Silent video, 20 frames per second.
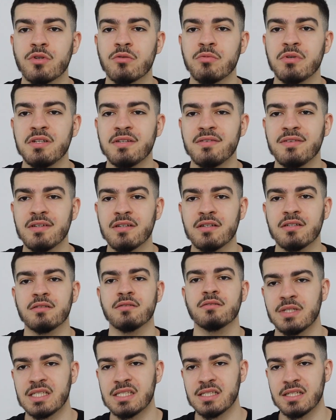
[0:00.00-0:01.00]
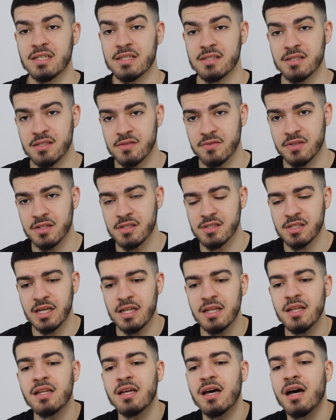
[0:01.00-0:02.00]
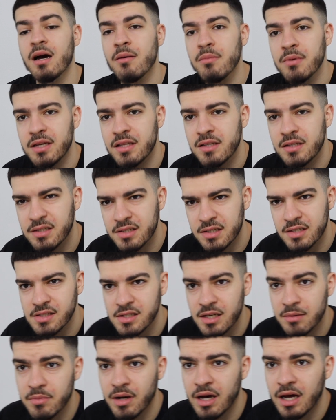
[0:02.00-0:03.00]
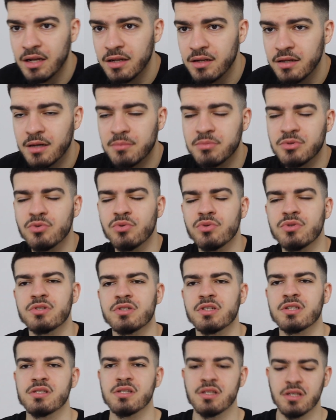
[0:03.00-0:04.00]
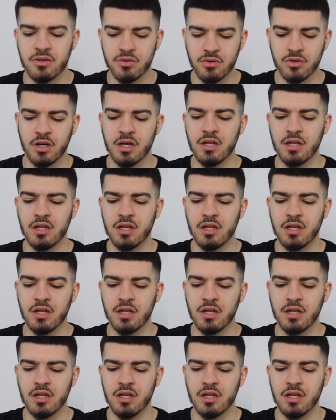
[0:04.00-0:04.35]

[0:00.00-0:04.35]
da bin ich wieder. Ihr seht, jetzt sich zwar nichts geändert, aber ich hatte das Ganze einmal an, habe die Hose tatsächlich auch noch